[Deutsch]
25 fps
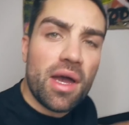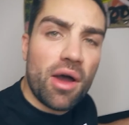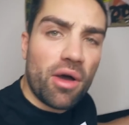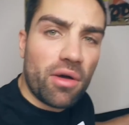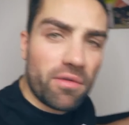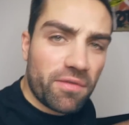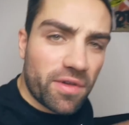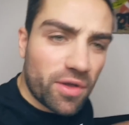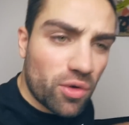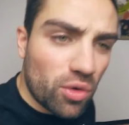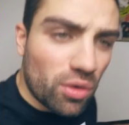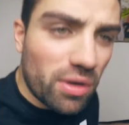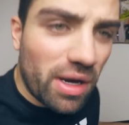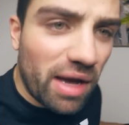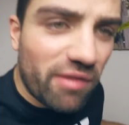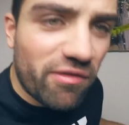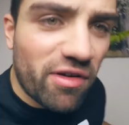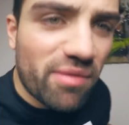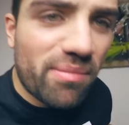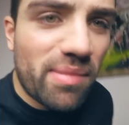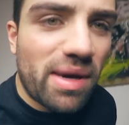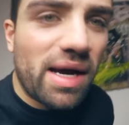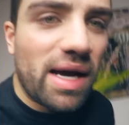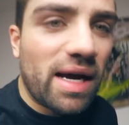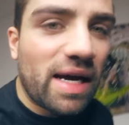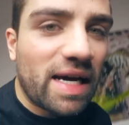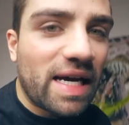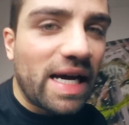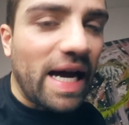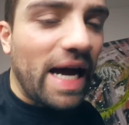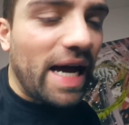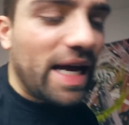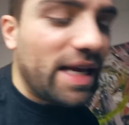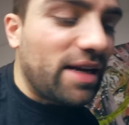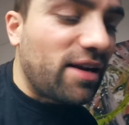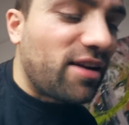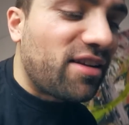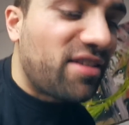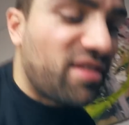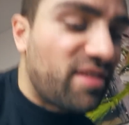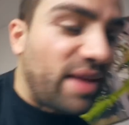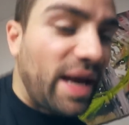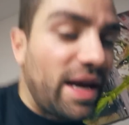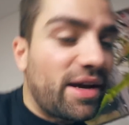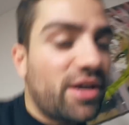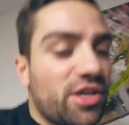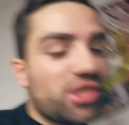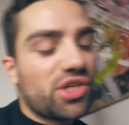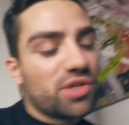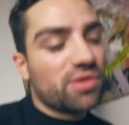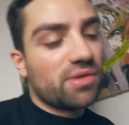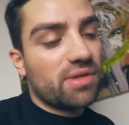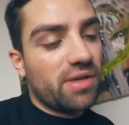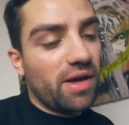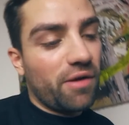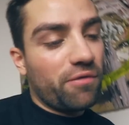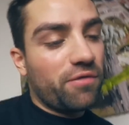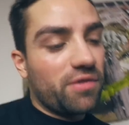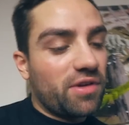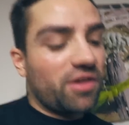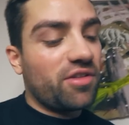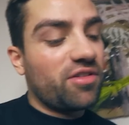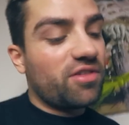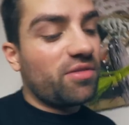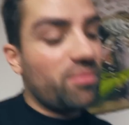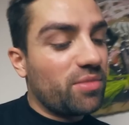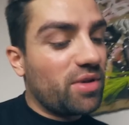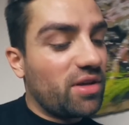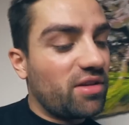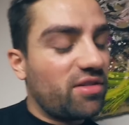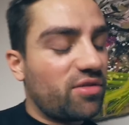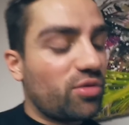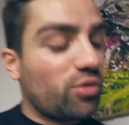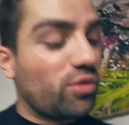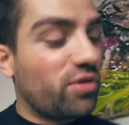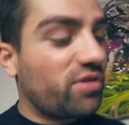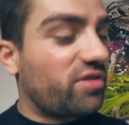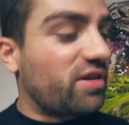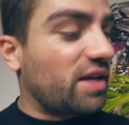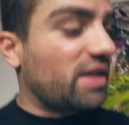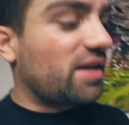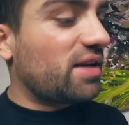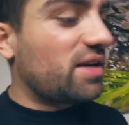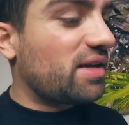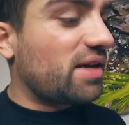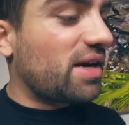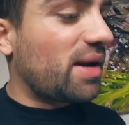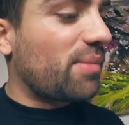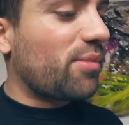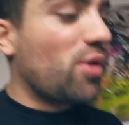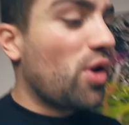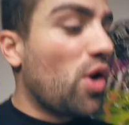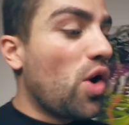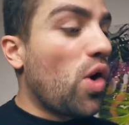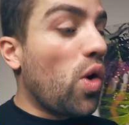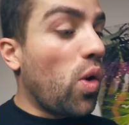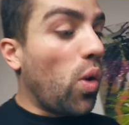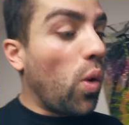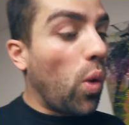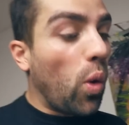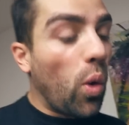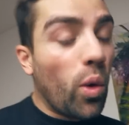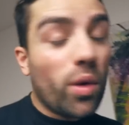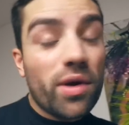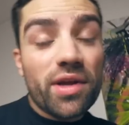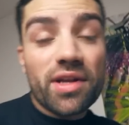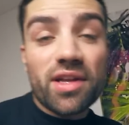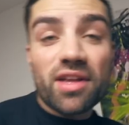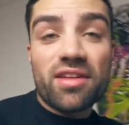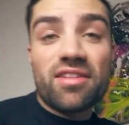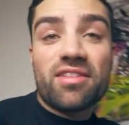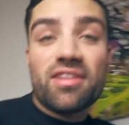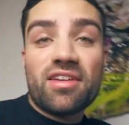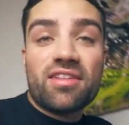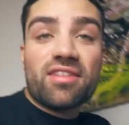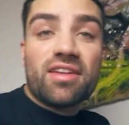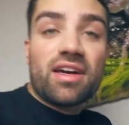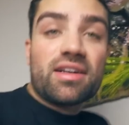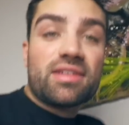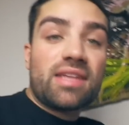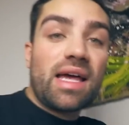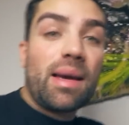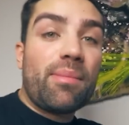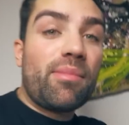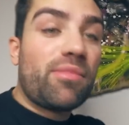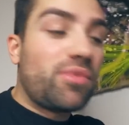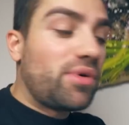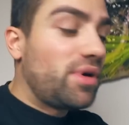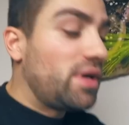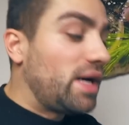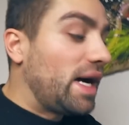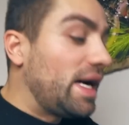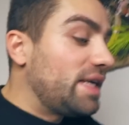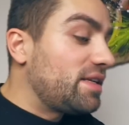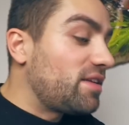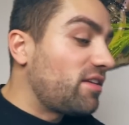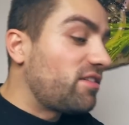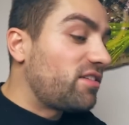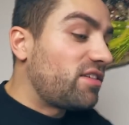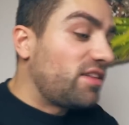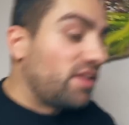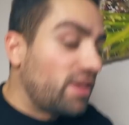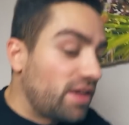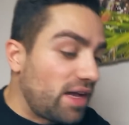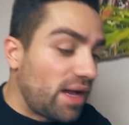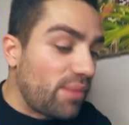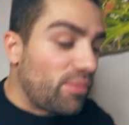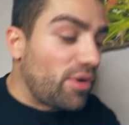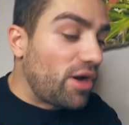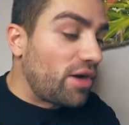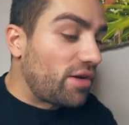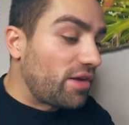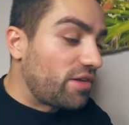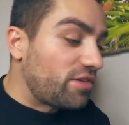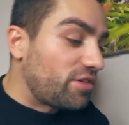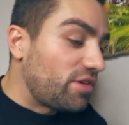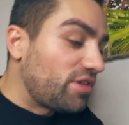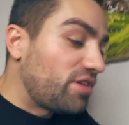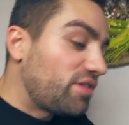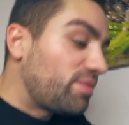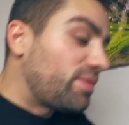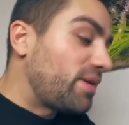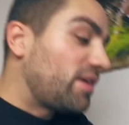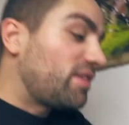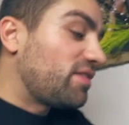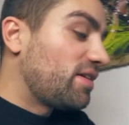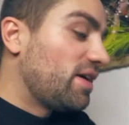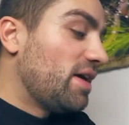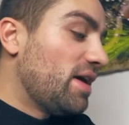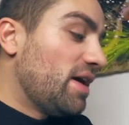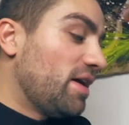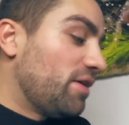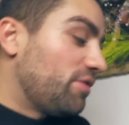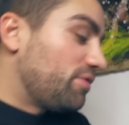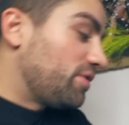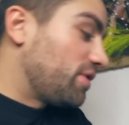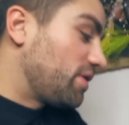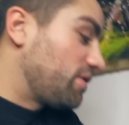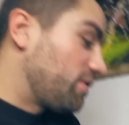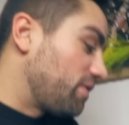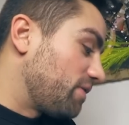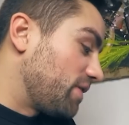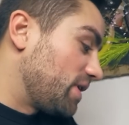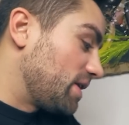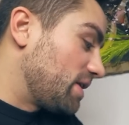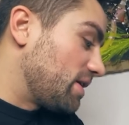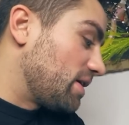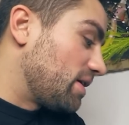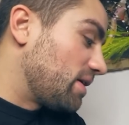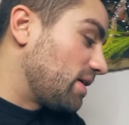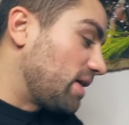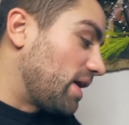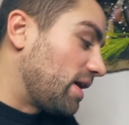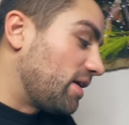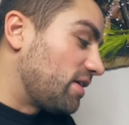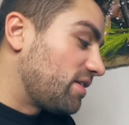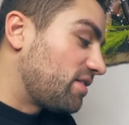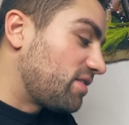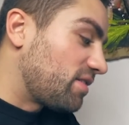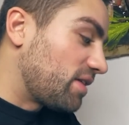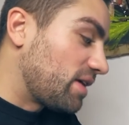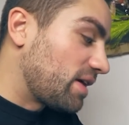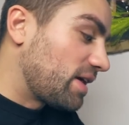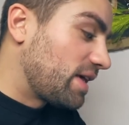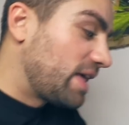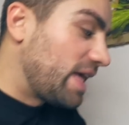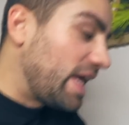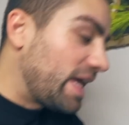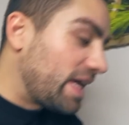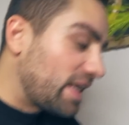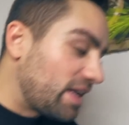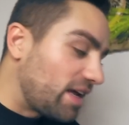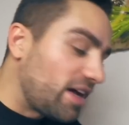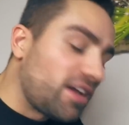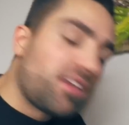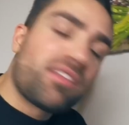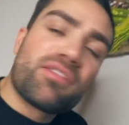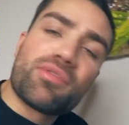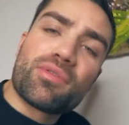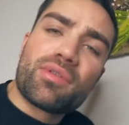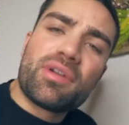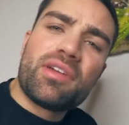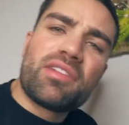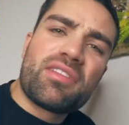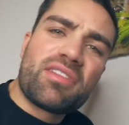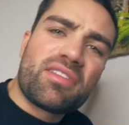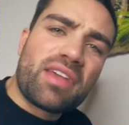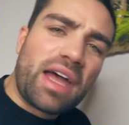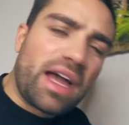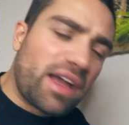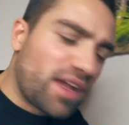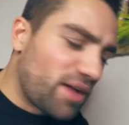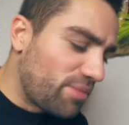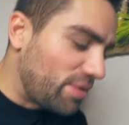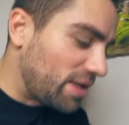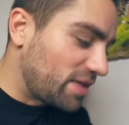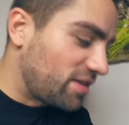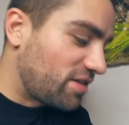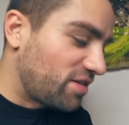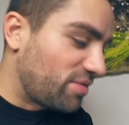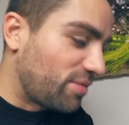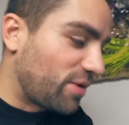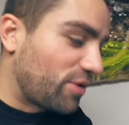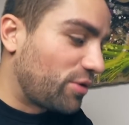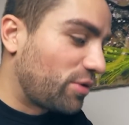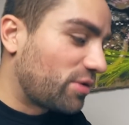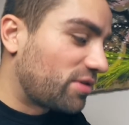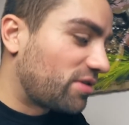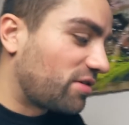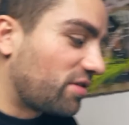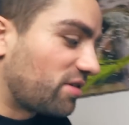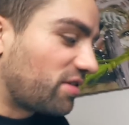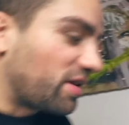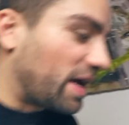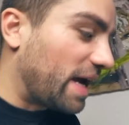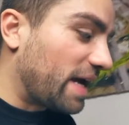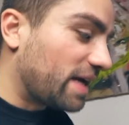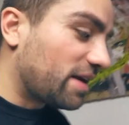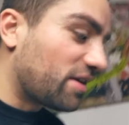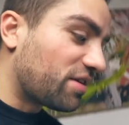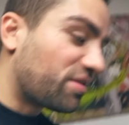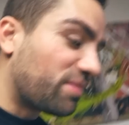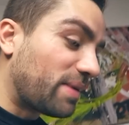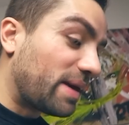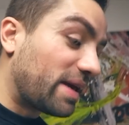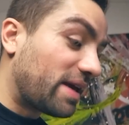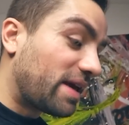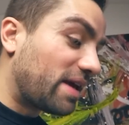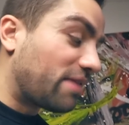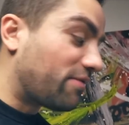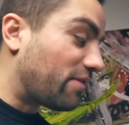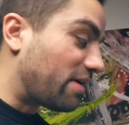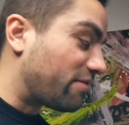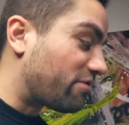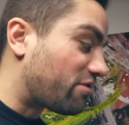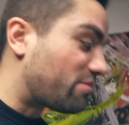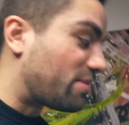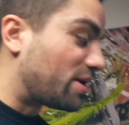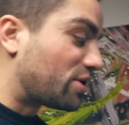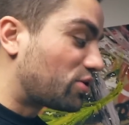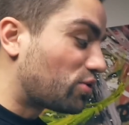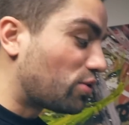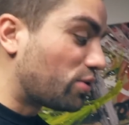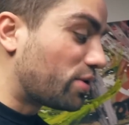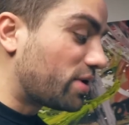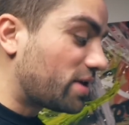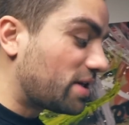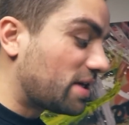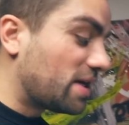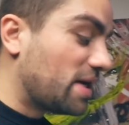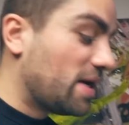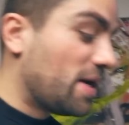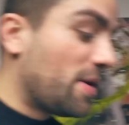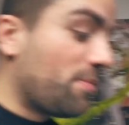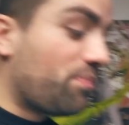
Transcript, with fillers: Und wir gucken einfach mal rein als Dankeschön dafür, dass die mir das zugesendet gesendet haben, ohne dass sie gesagt haben, äh, halt, dass die Kamera oder sonst was. Und ich finde, äh, als äh, Gegenleistung ist es angebracht, das mal kurz zu zeigen. Deswegen gehen wir einfach mal durch.